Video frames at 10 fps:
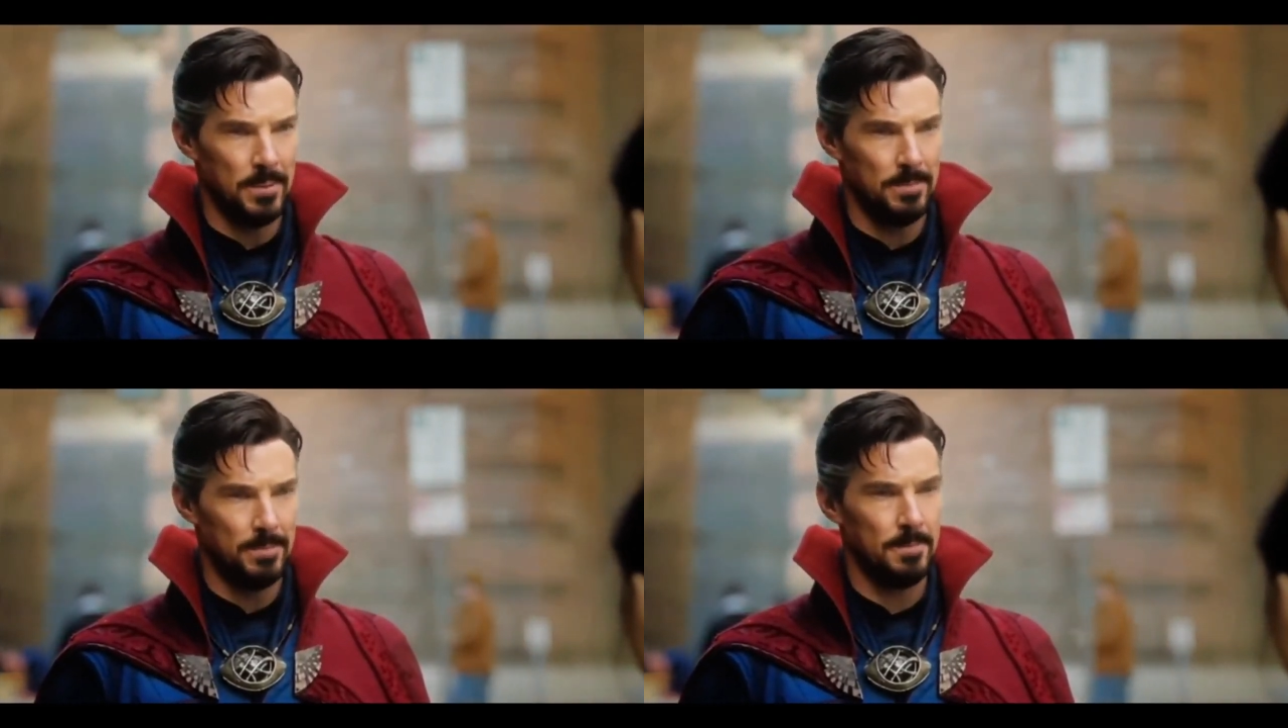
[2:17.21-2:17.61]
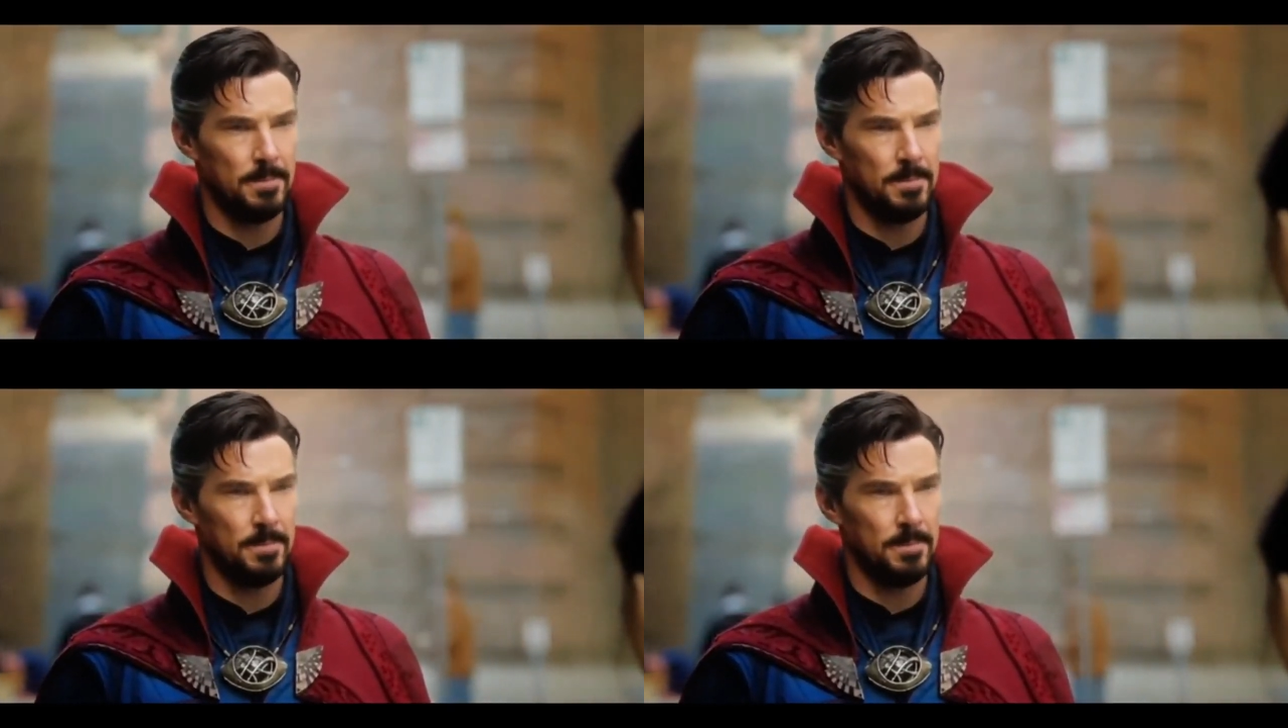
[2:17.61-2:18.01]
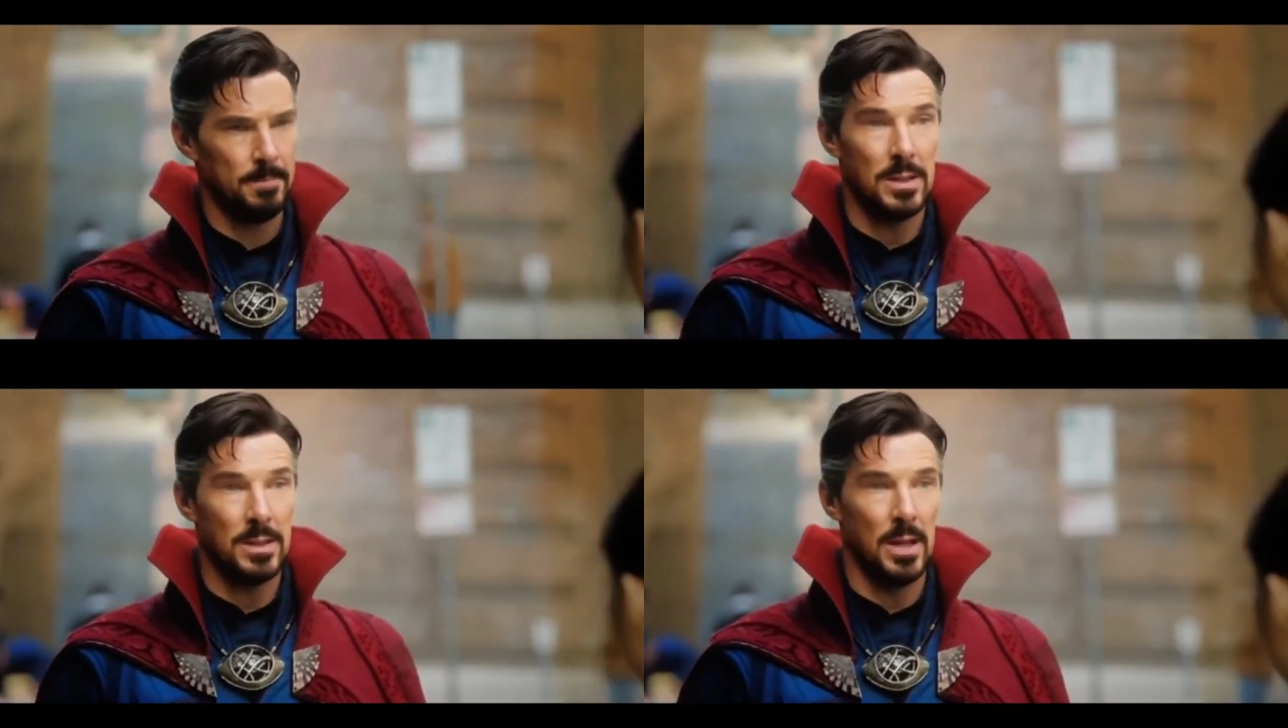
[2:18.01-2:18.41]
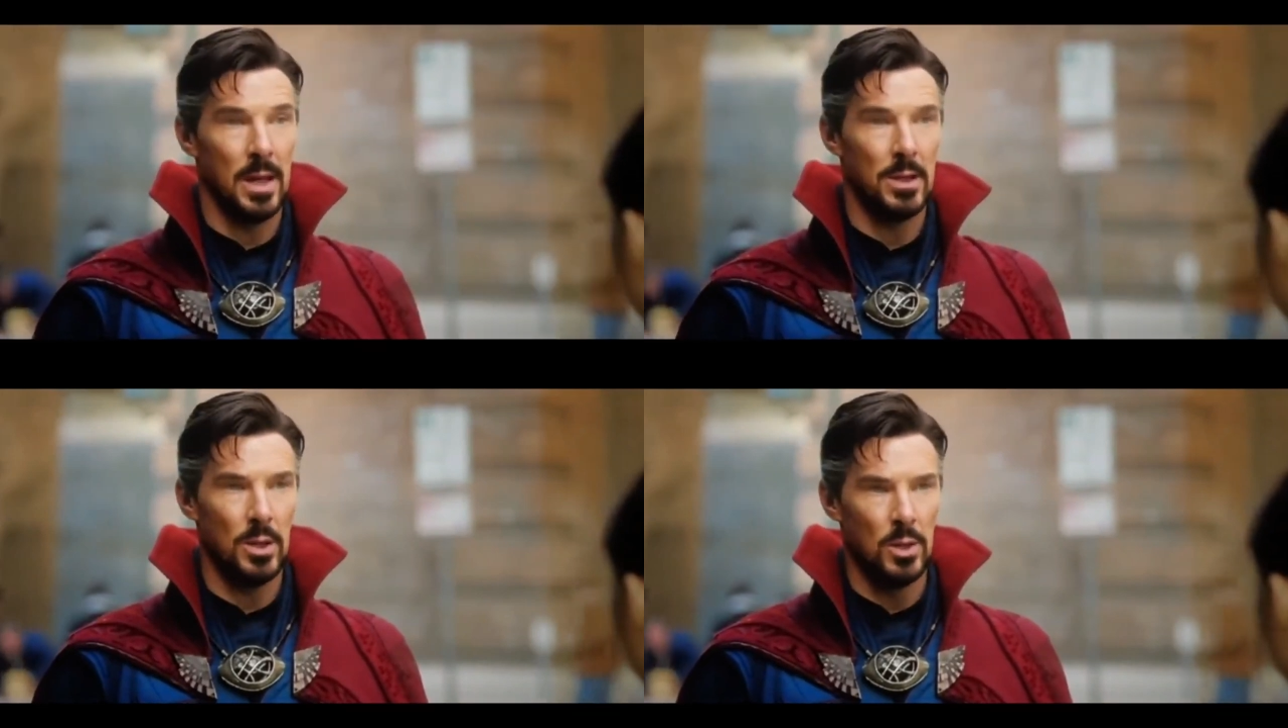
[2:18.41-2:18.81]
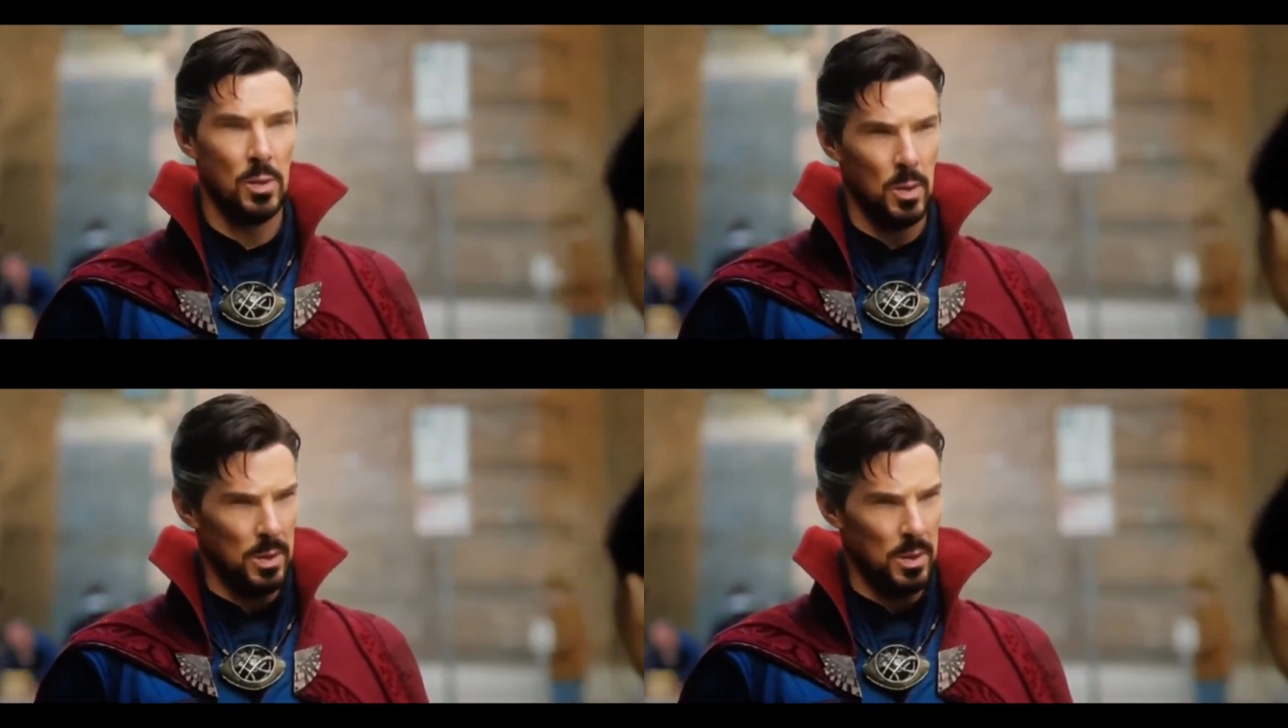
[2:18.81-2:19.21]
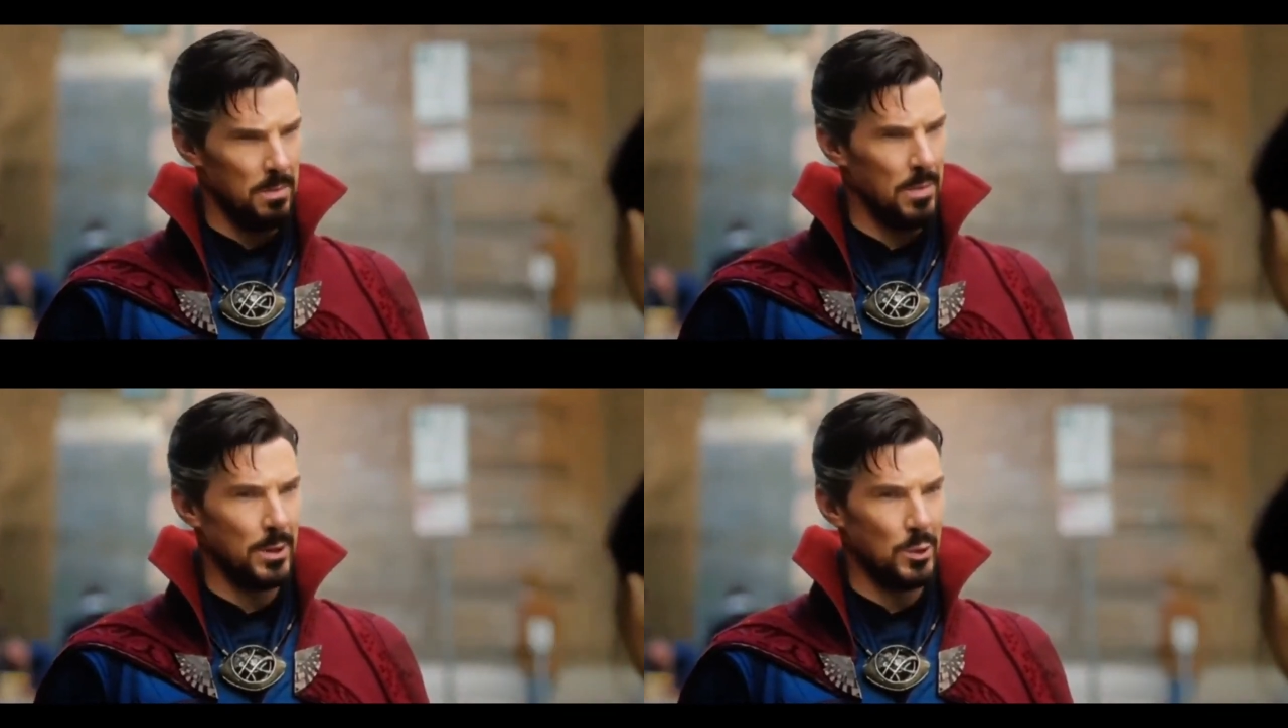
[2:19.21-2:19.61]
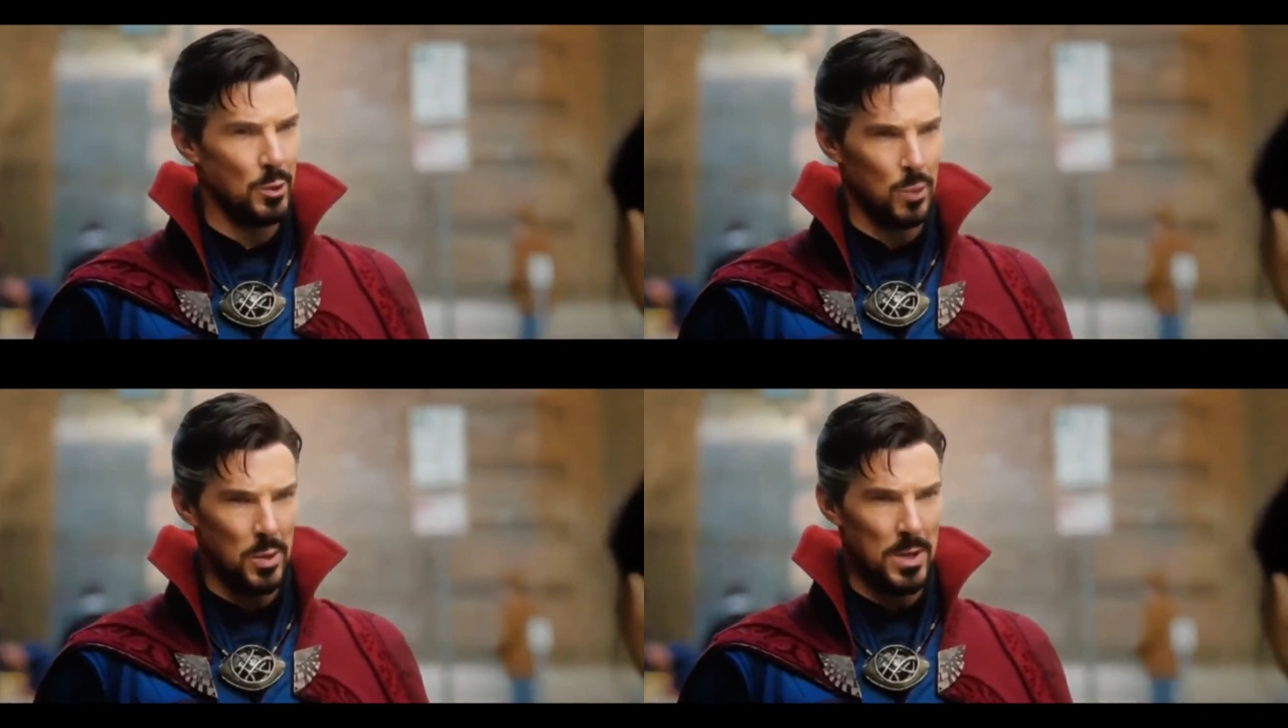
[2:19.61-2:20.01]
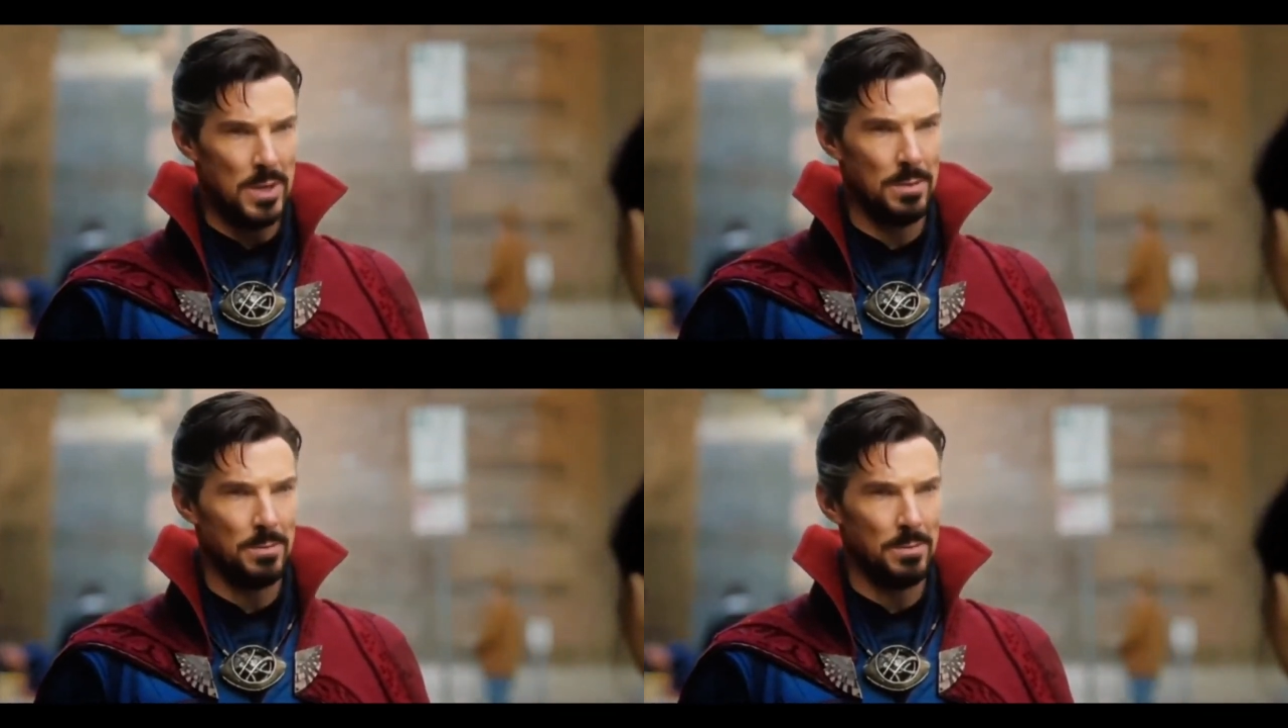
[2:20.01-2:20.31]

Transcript: कि वो कौन है और उसने उसे अपने सपने में कैसे देखा